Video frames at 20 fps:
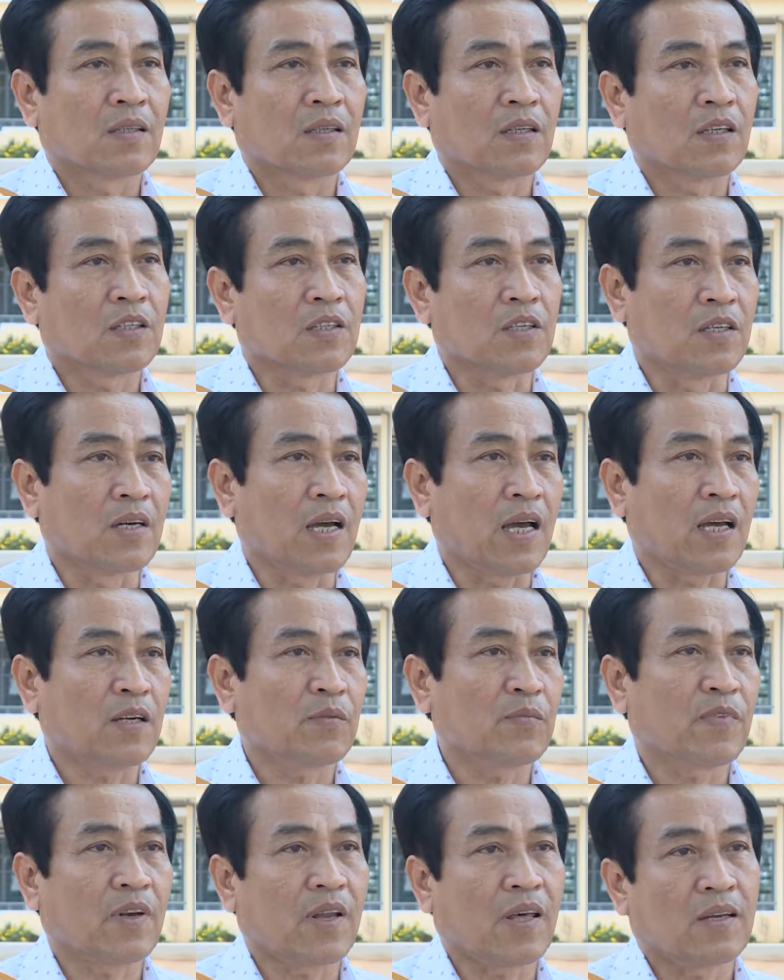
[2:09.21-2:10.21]
à, dự
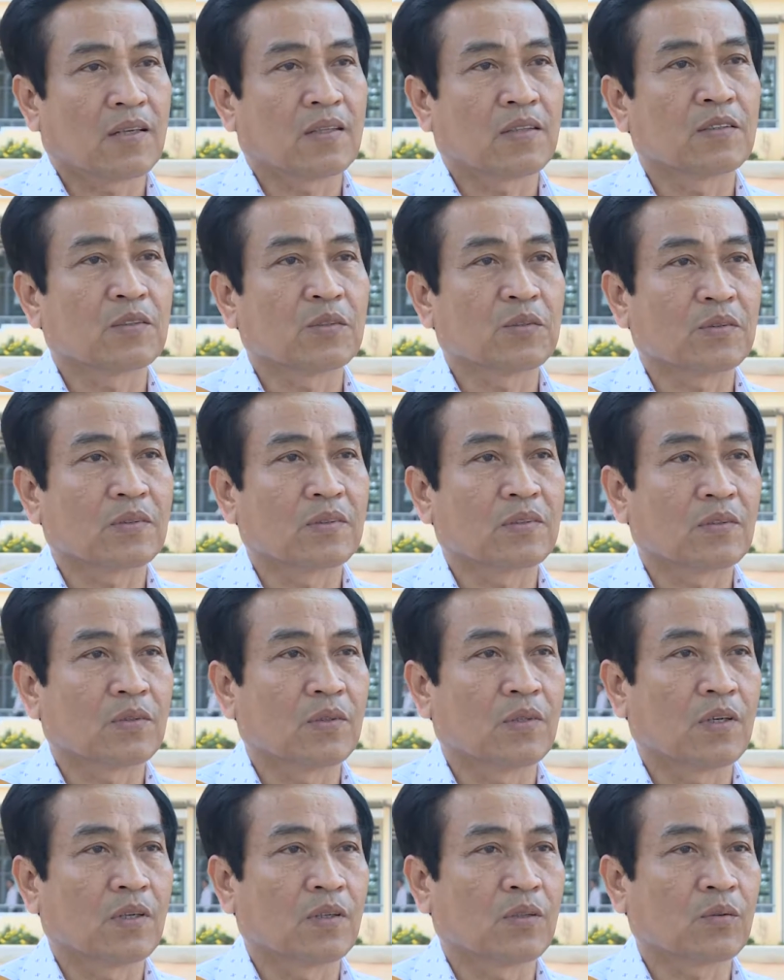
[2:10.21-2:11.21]
án plan
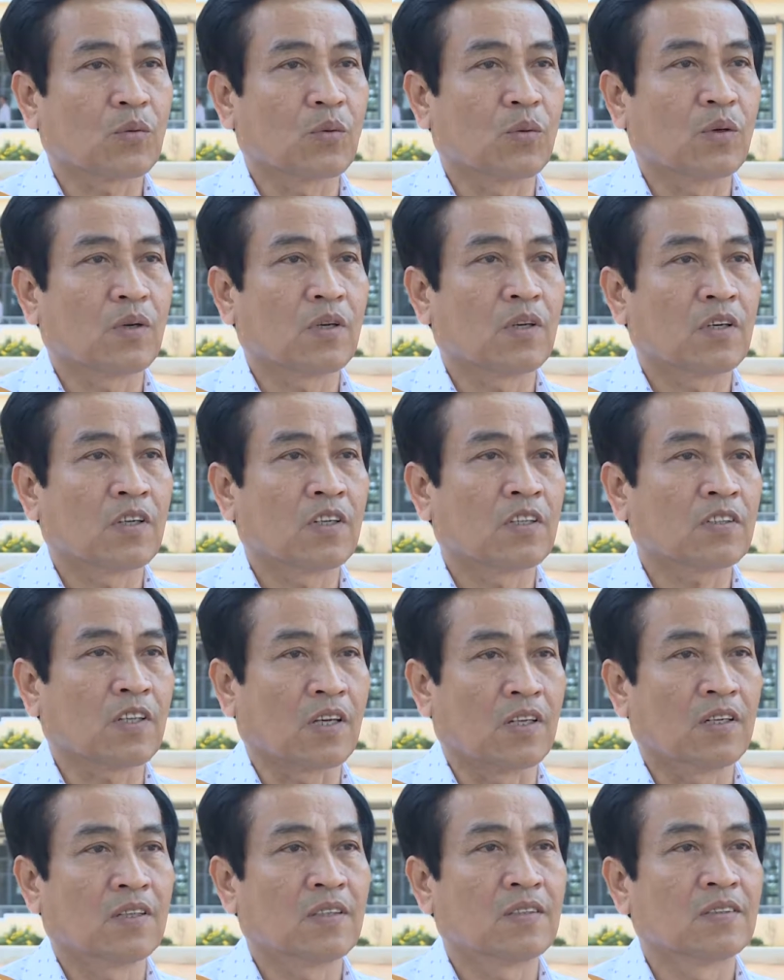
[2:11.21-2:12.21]
của
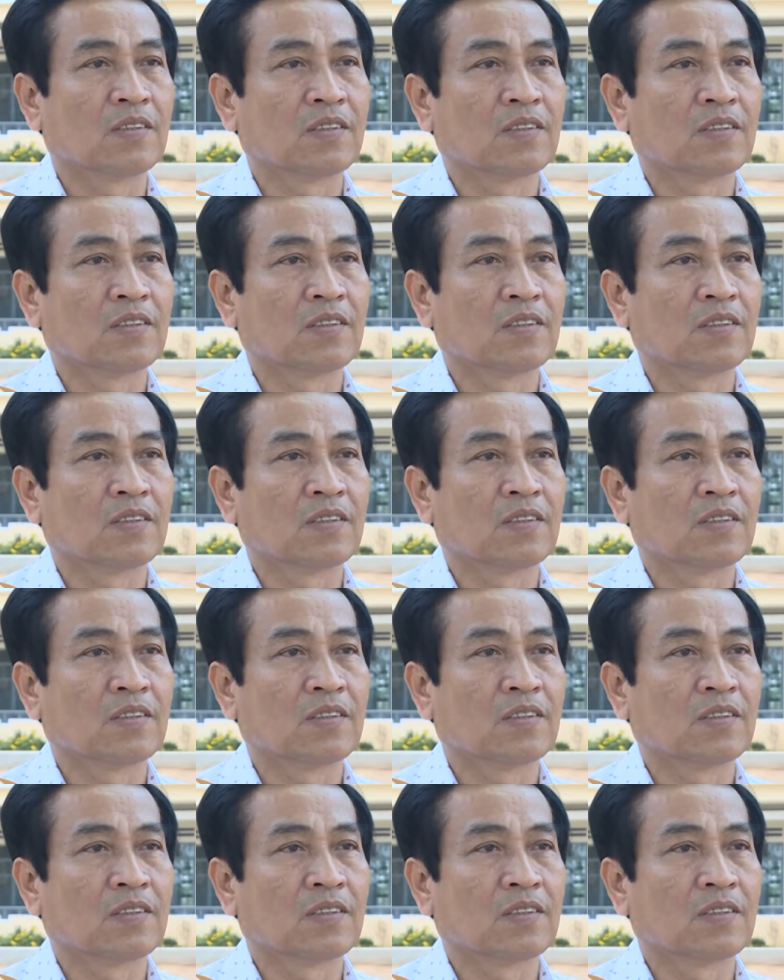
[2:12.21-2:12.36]
tỉnh